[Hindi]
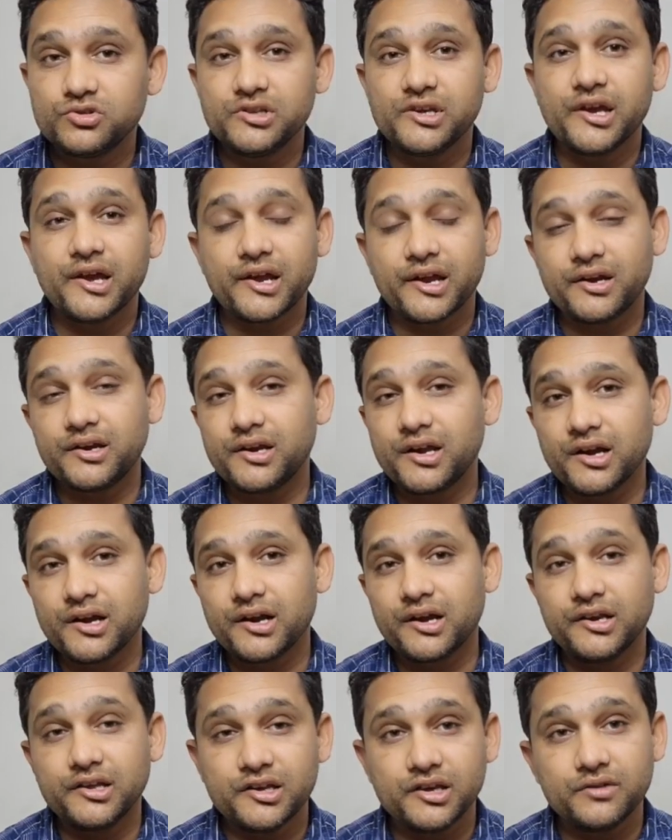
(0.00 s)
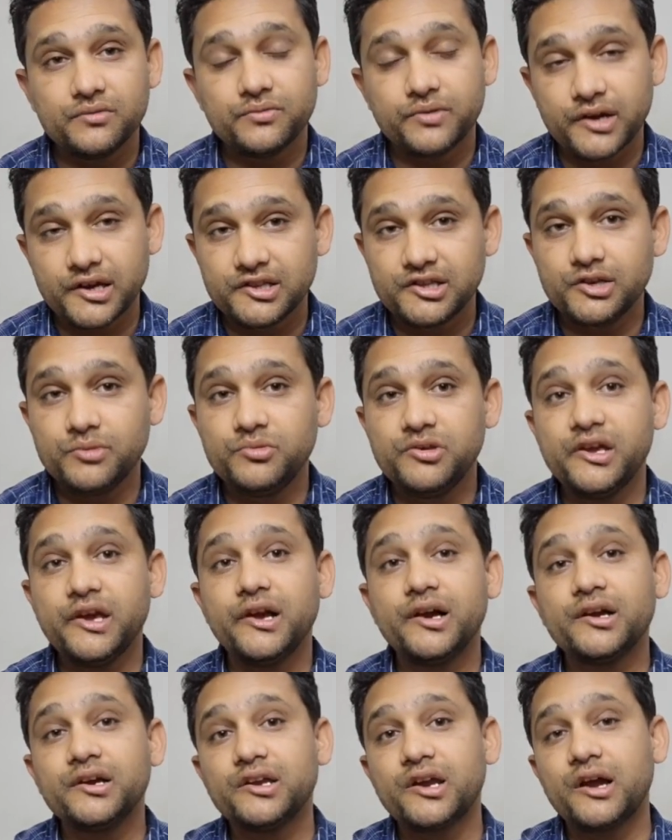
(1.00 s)
ये अंडा खाने के फ़ायदे भी हैं
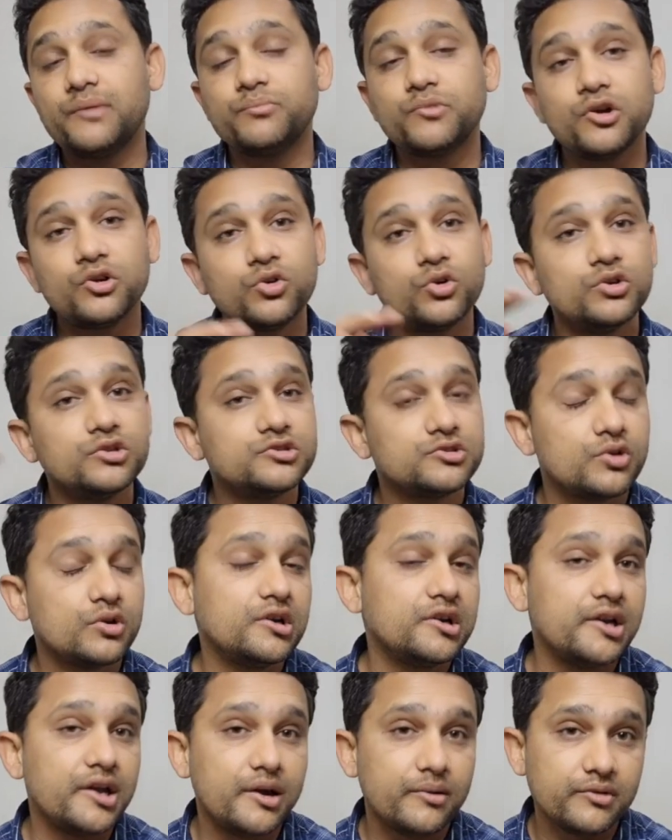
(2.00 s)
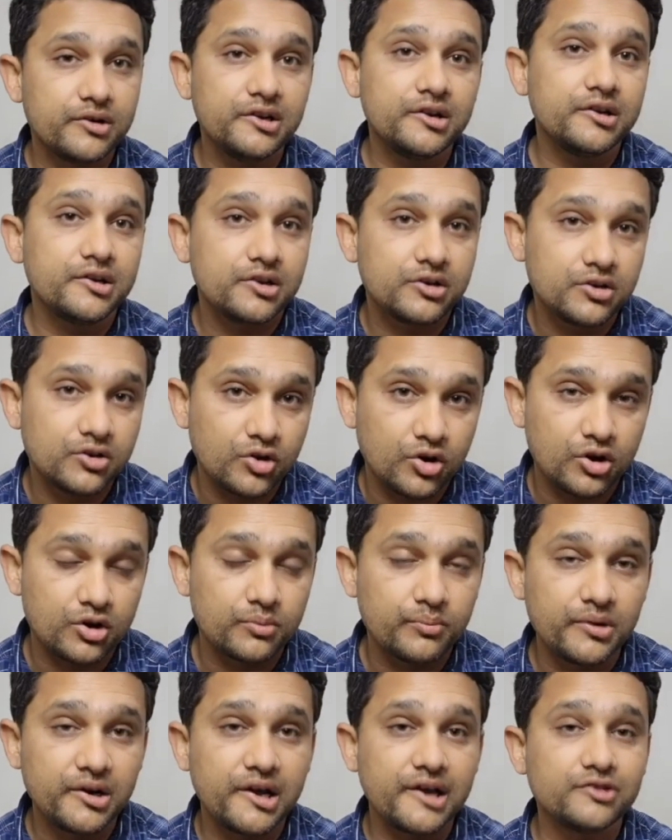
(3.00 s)
अगर आपका कोलेस्ट्रॉल लेवल
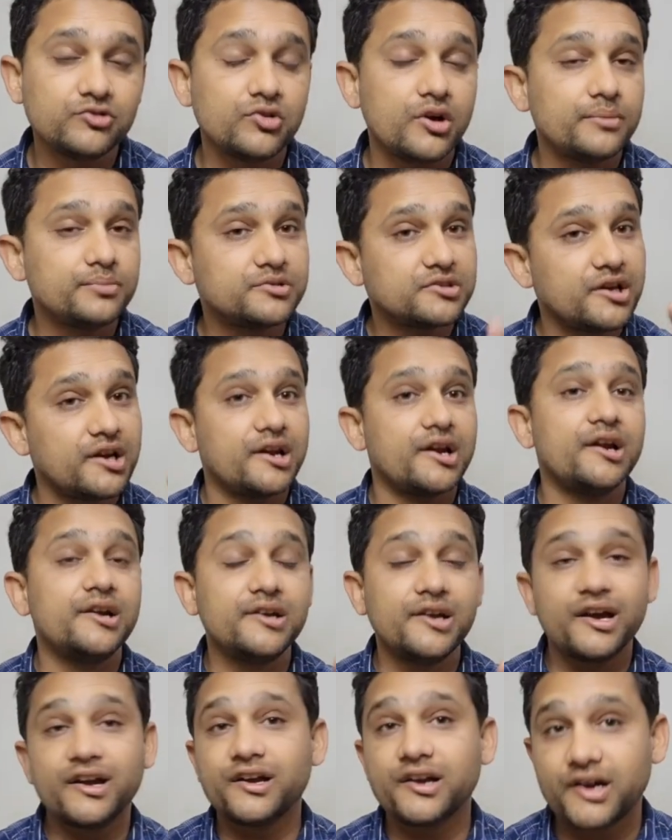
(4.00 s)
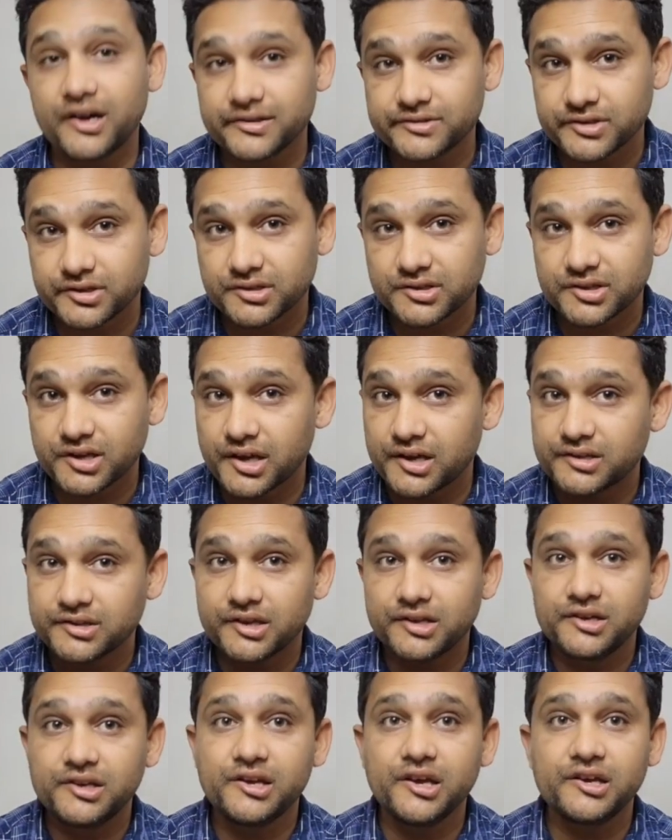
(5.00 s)
नॉर्मल है तो आप सारा अंडा खा सकते हैं
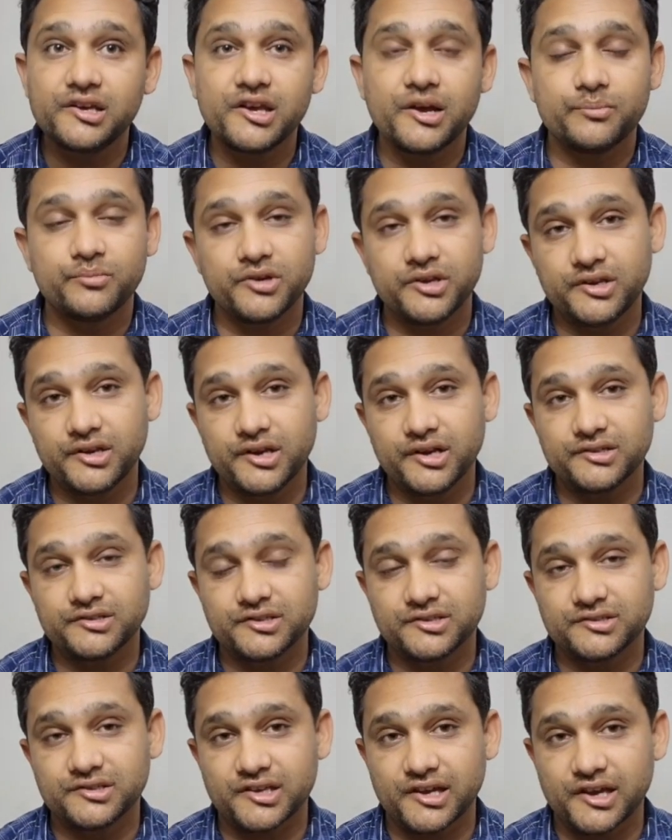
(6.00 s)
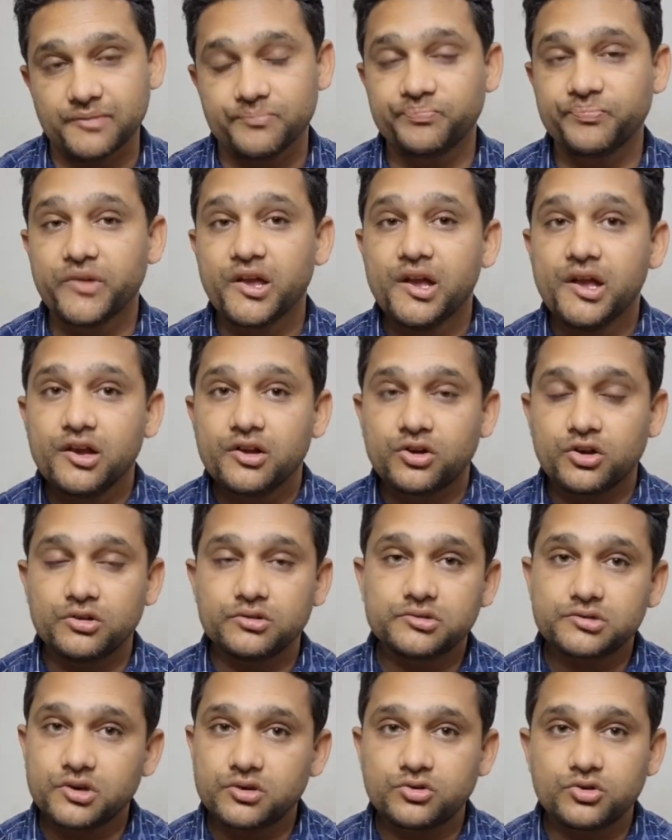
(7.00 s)
ऐसा नहीं है कि आप नहीं खा सकते हैं
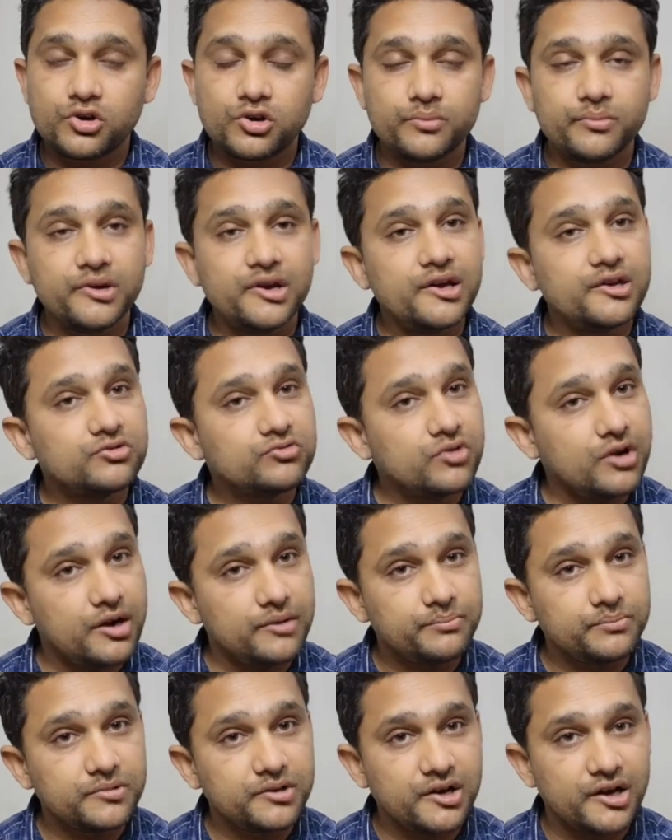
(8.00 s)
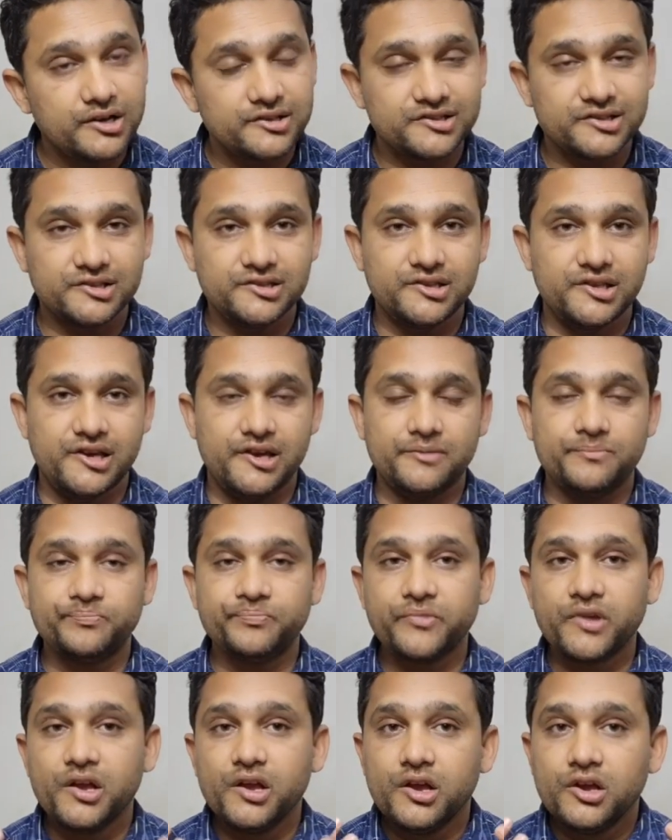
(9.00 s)
कोलेस्ट्रॉल नॉर्मल है तो आप खा सकते हैं
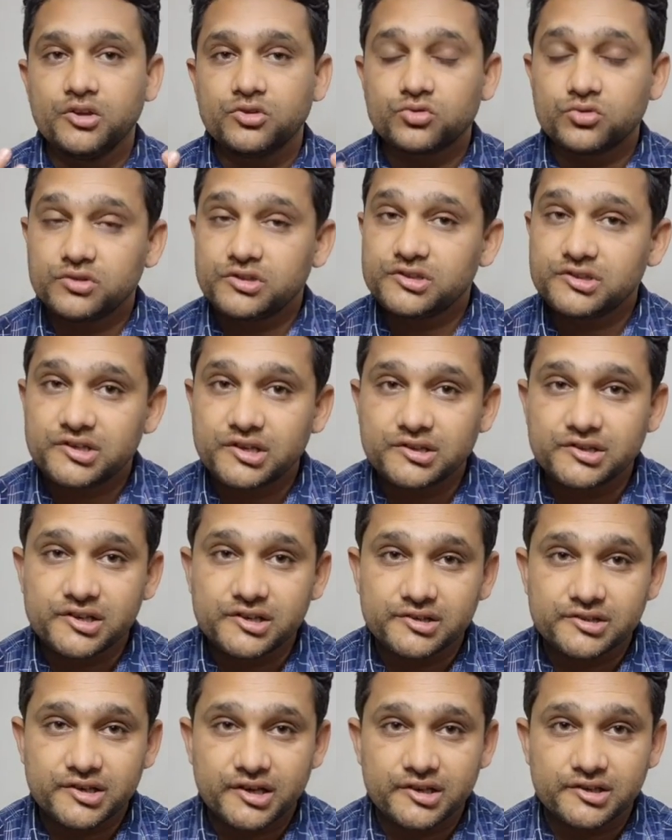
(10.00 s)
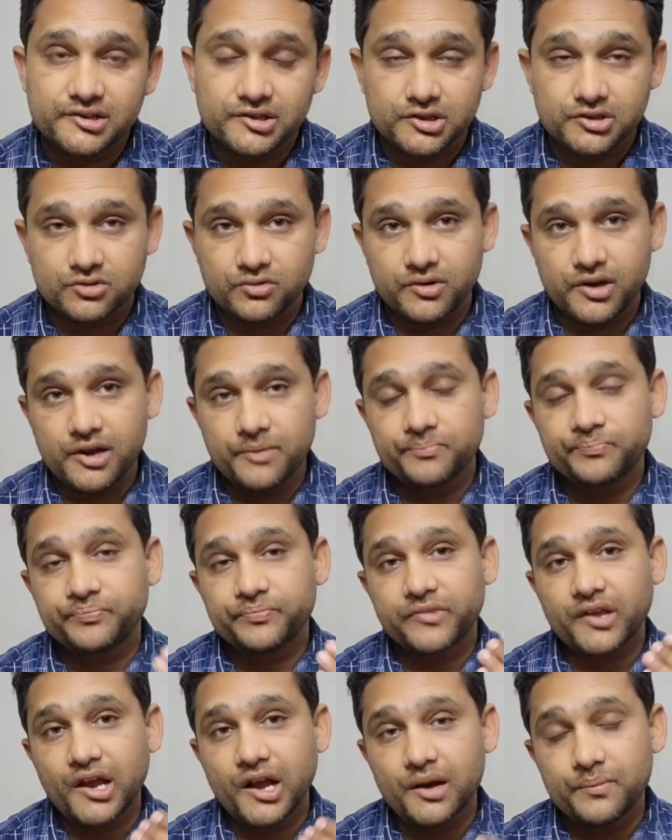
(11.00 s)
तो इसके अंदर ये सारे तत्व हैं
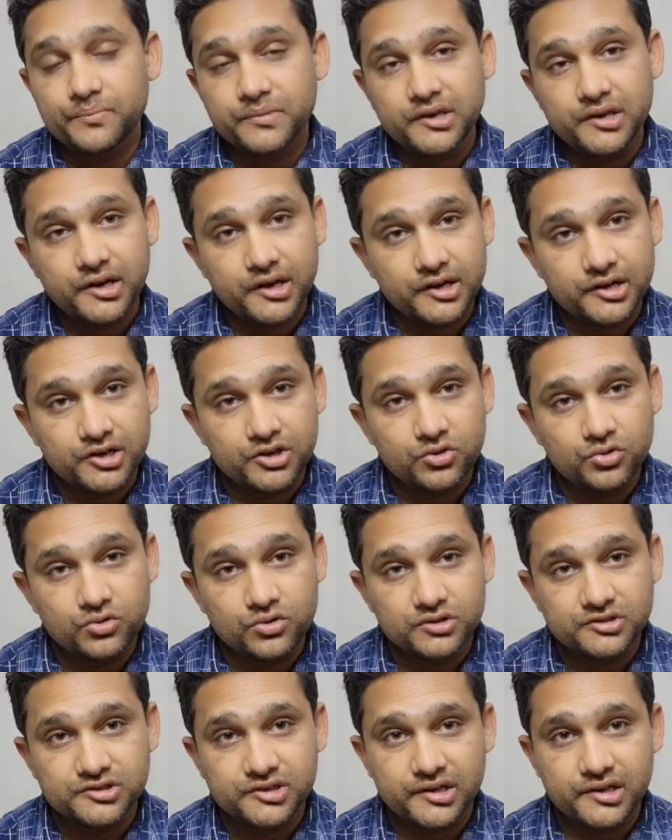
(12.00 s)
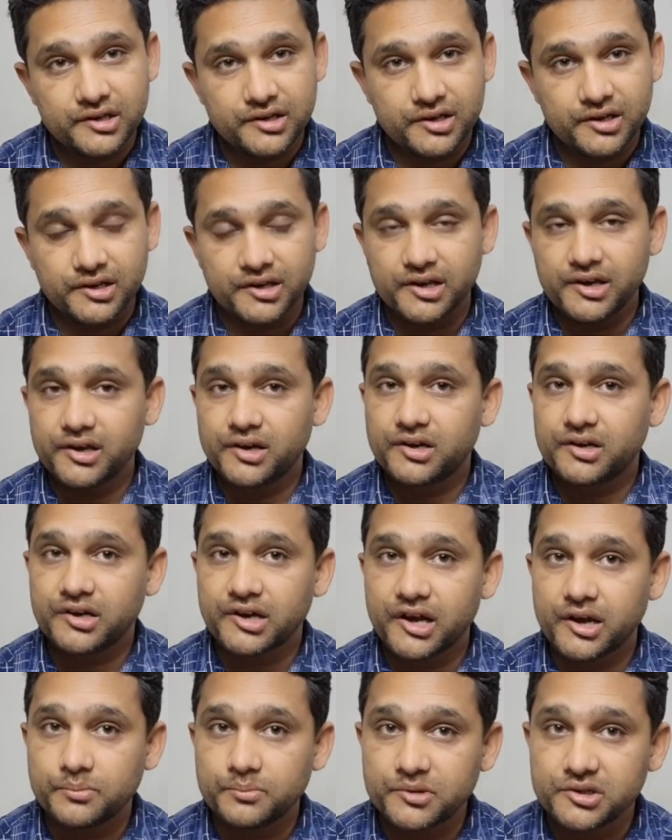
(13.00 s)
आपकी हड्डियों को अच्छा रखेंगे
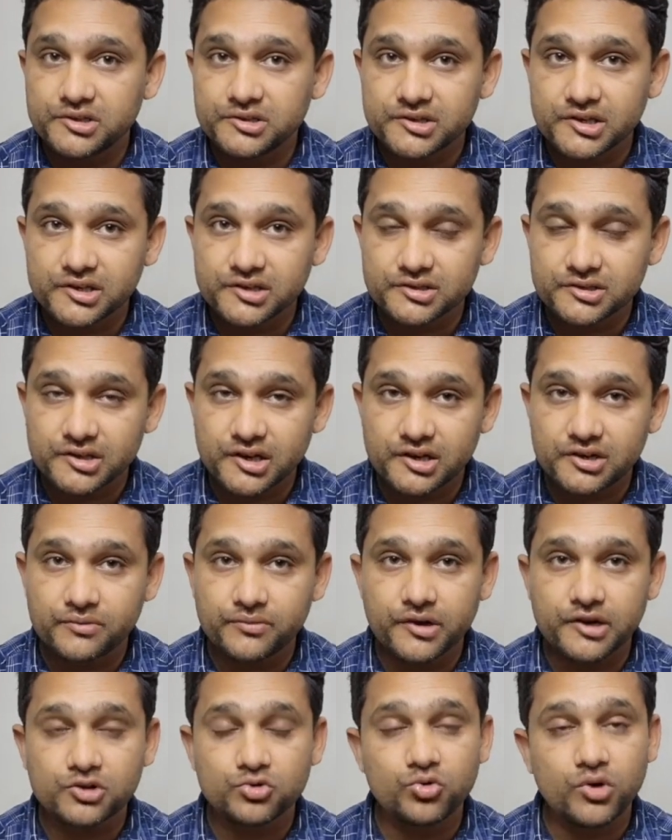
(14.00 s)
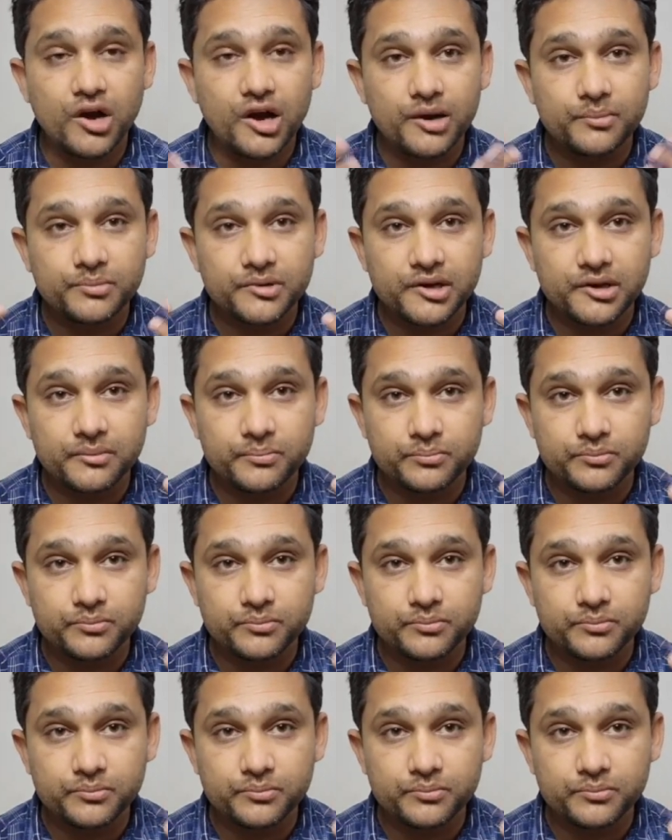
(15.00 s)
डायबिटीज़ के साइड इफ़ेक्ट वो आपके